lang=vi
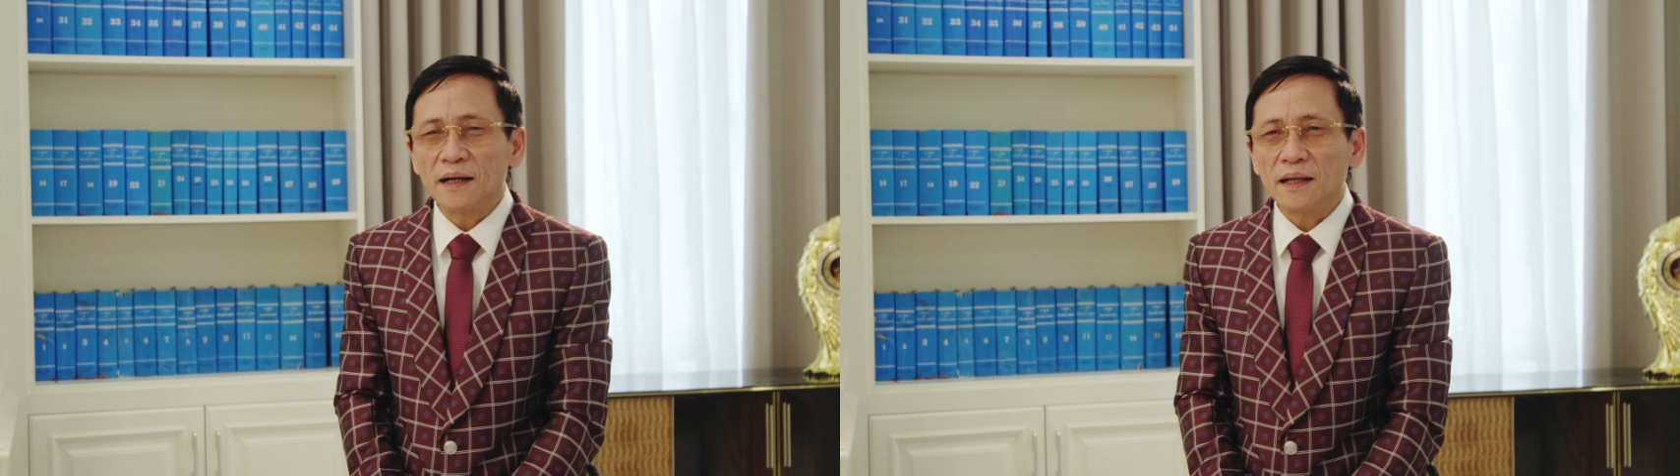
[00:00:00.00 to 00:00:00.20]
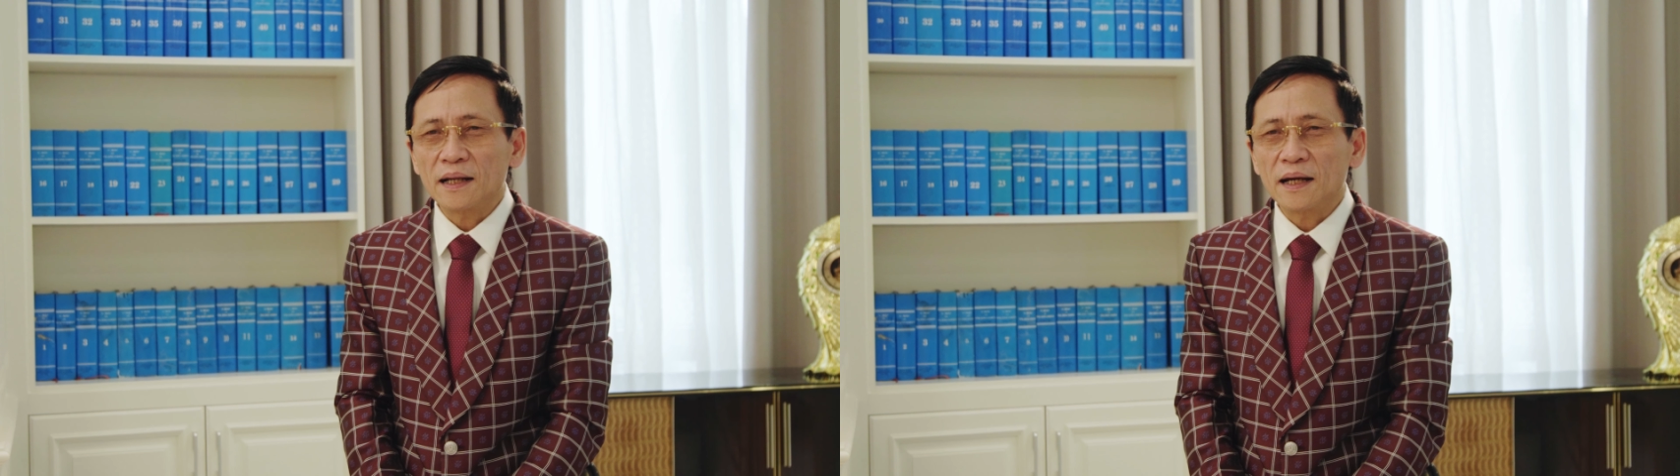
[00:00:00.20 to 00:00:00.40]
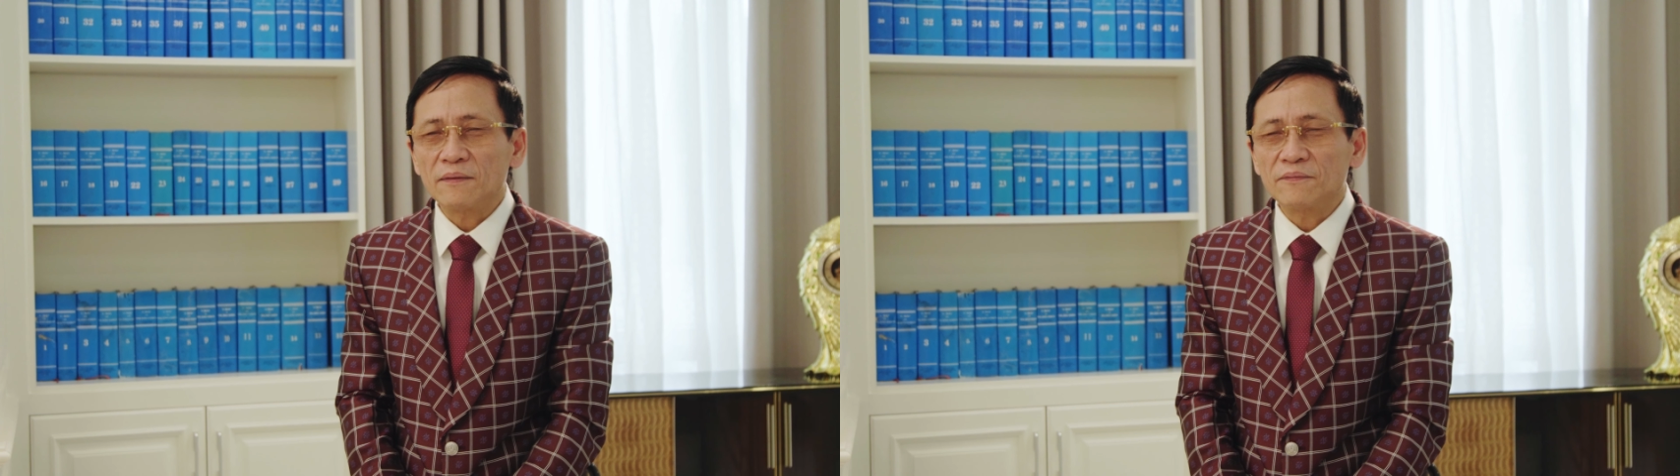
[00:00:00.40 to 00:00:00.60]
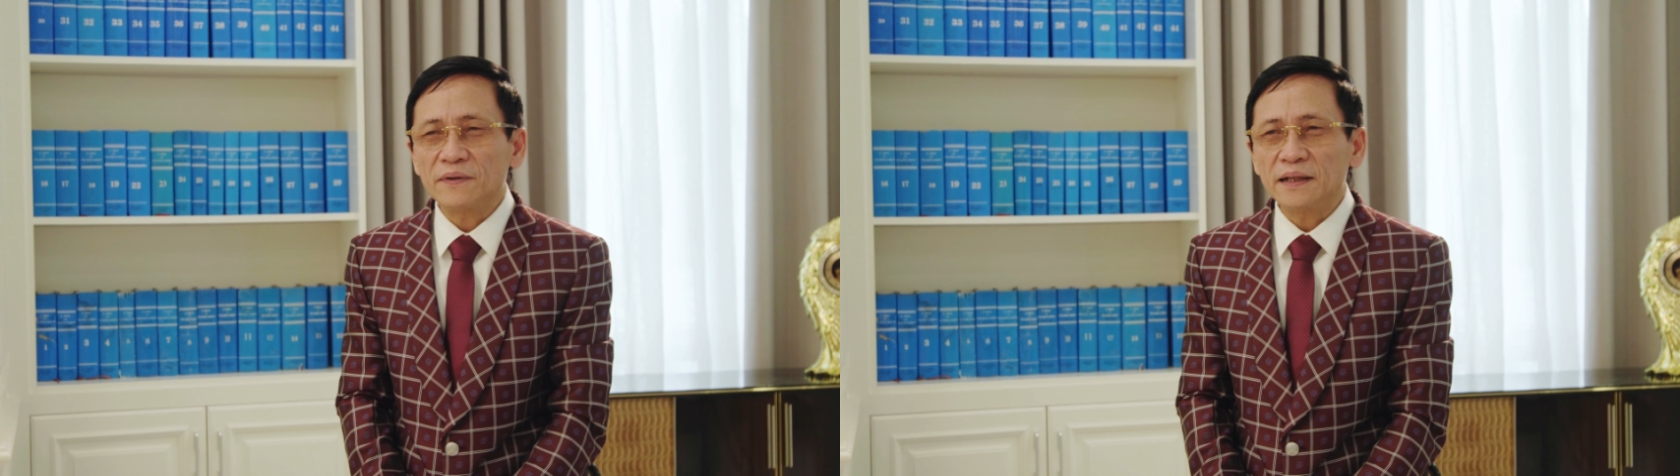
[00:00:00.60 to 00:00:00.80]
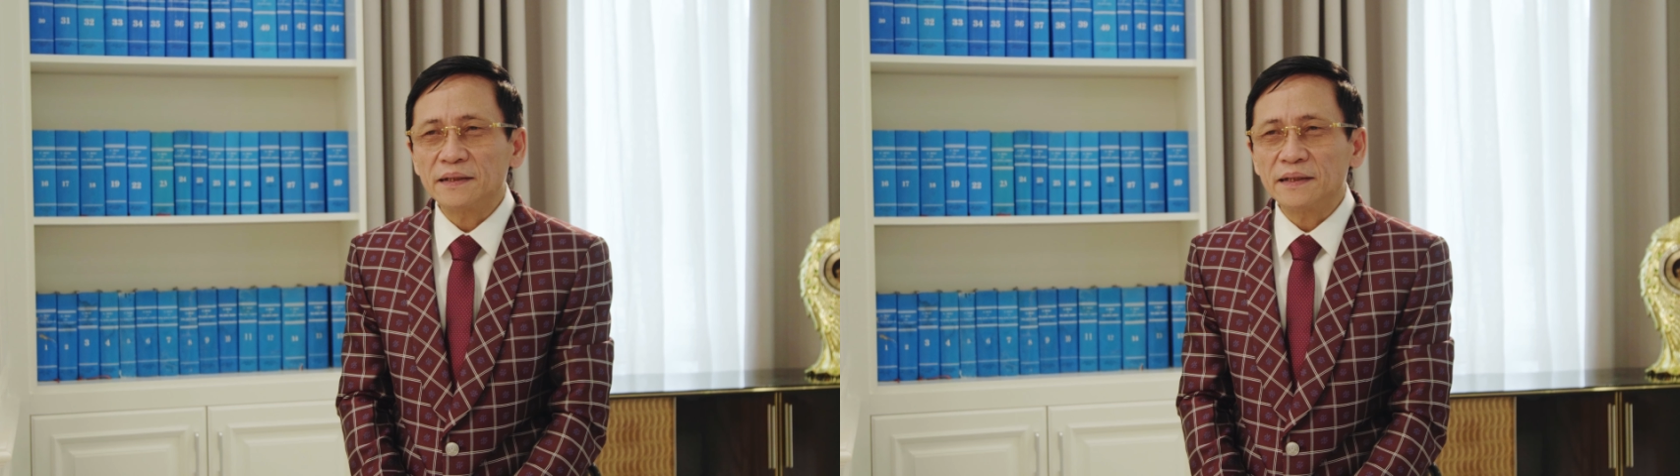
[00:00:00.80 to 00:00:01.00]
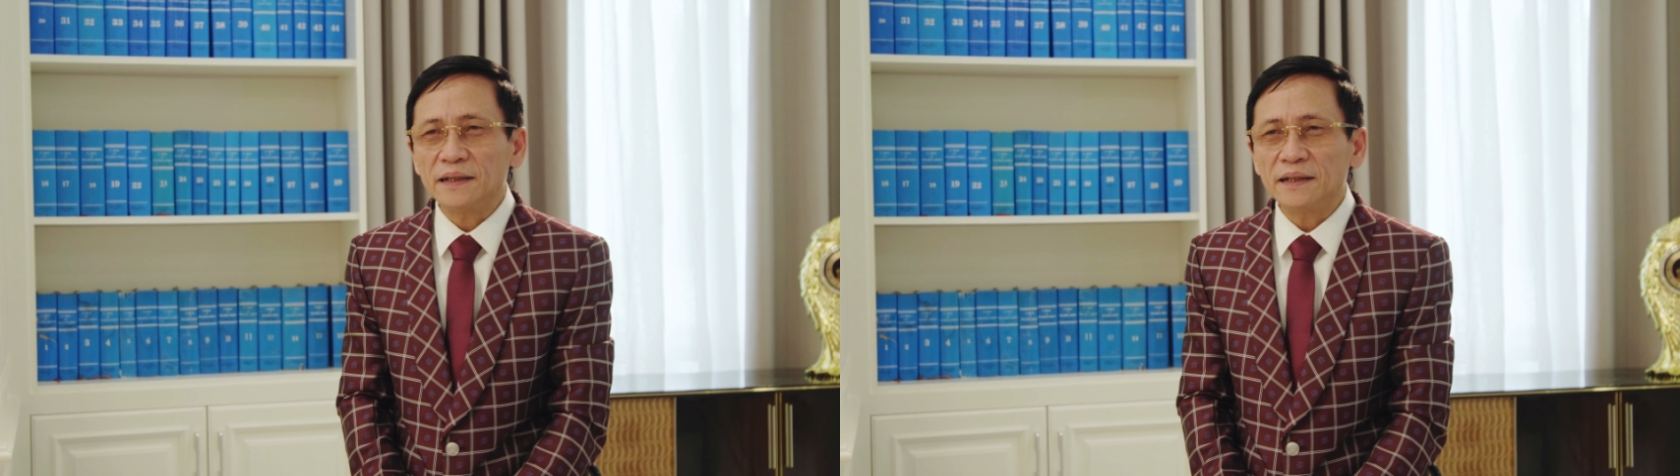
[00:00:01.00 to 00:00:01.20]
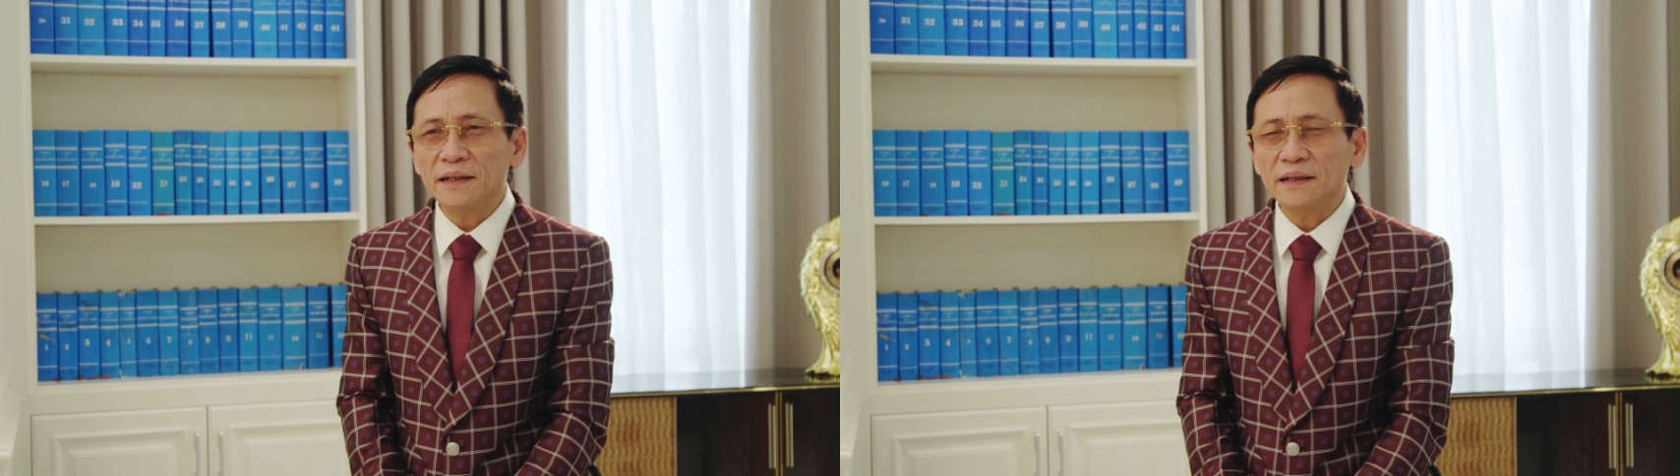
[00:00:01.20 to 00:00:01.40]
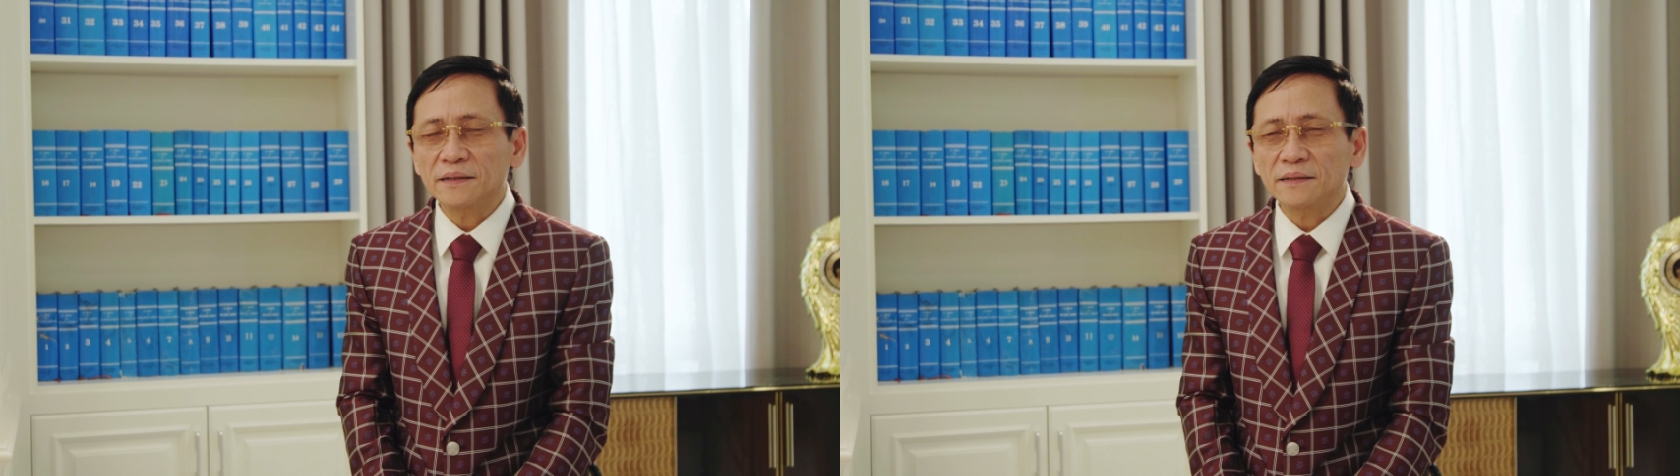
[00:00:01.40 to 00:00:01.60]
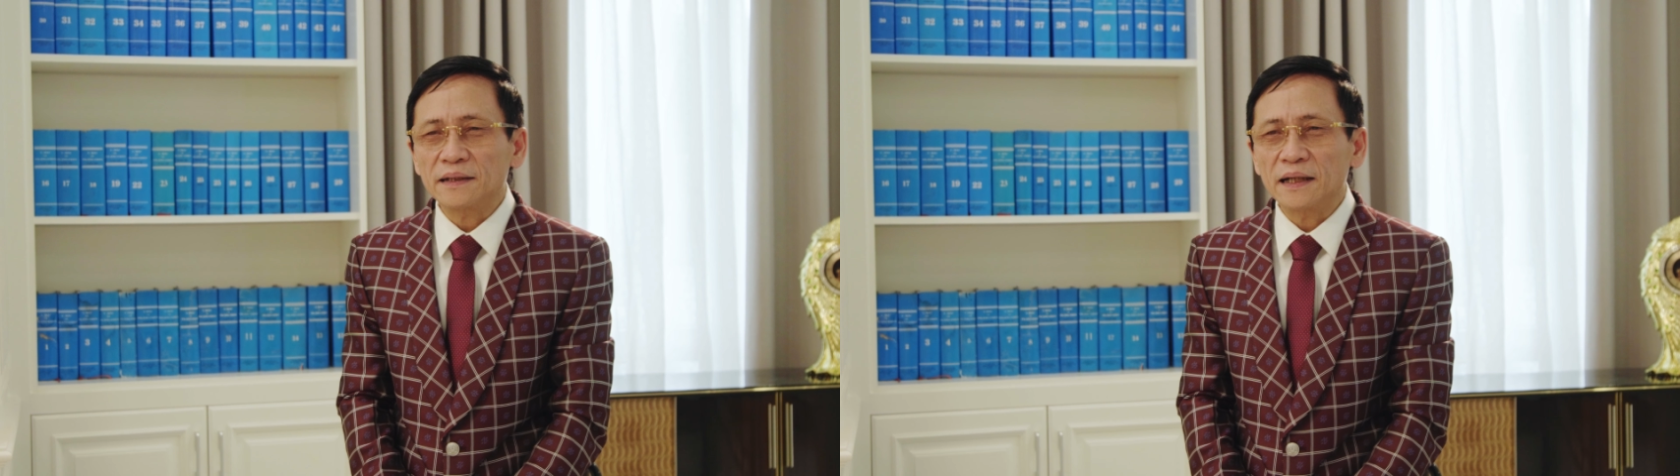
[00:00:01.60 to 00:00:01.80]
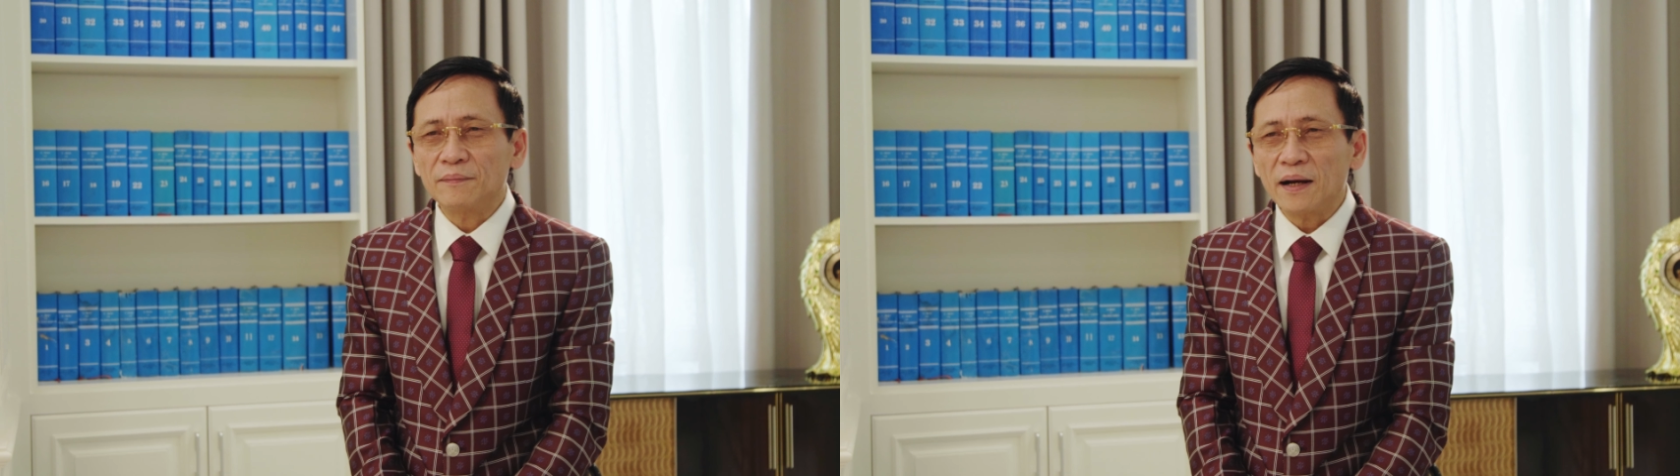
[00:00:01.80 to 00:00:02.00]
là vị trí
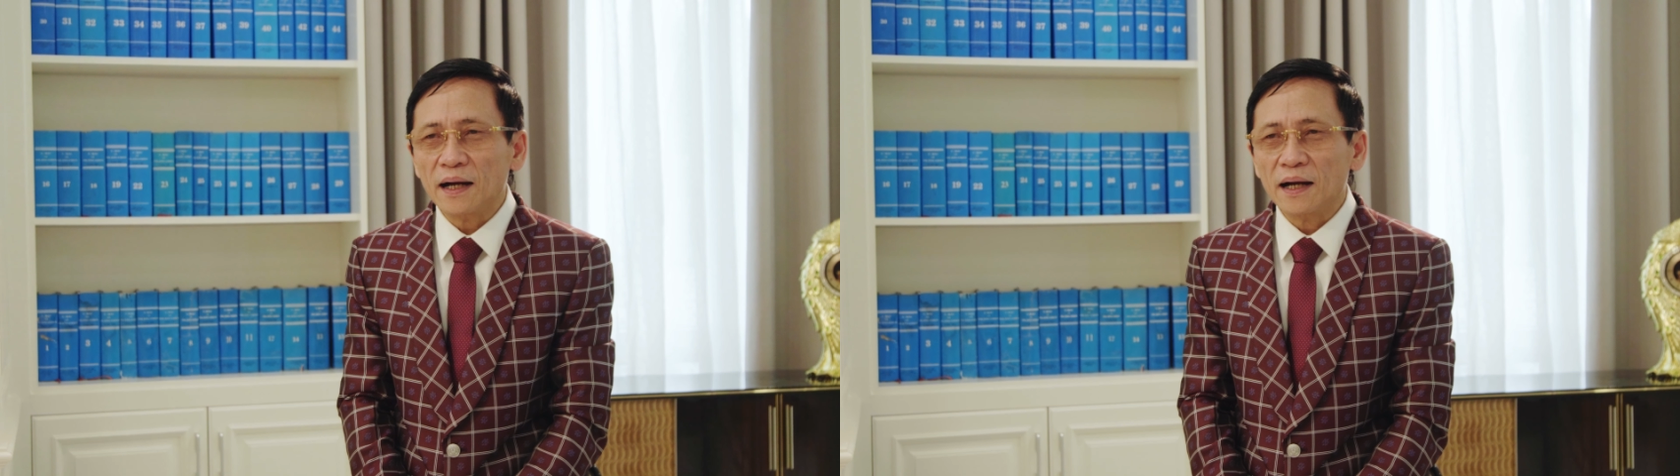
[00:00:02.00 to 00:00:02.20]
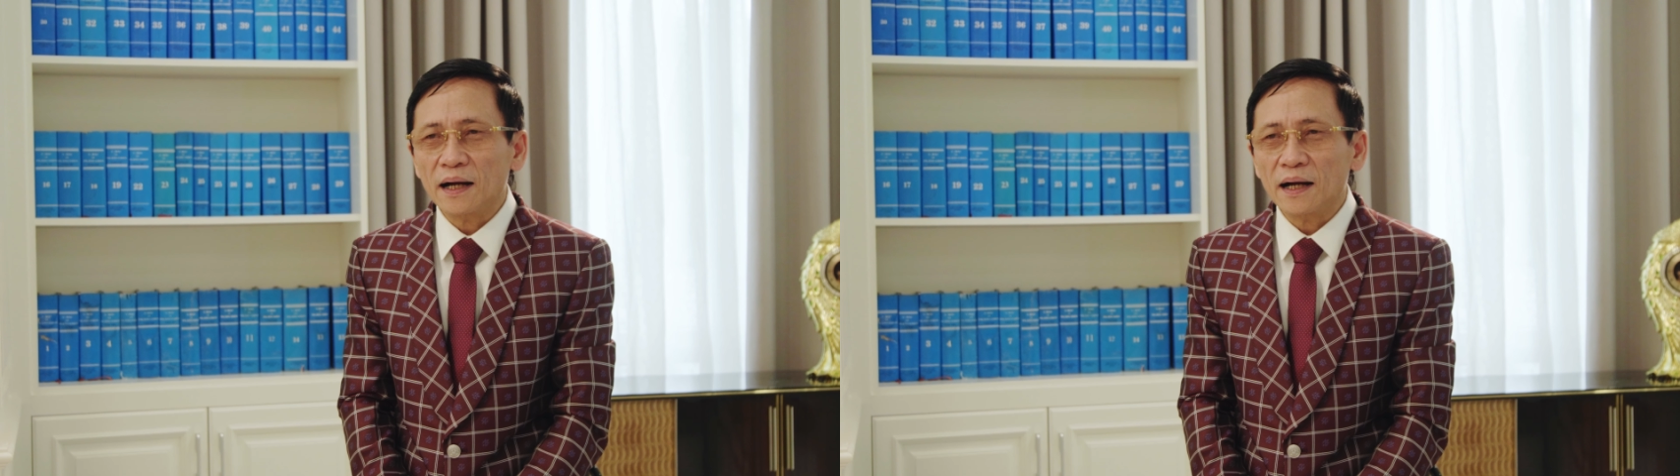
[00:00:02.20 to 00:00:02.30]
tây bắc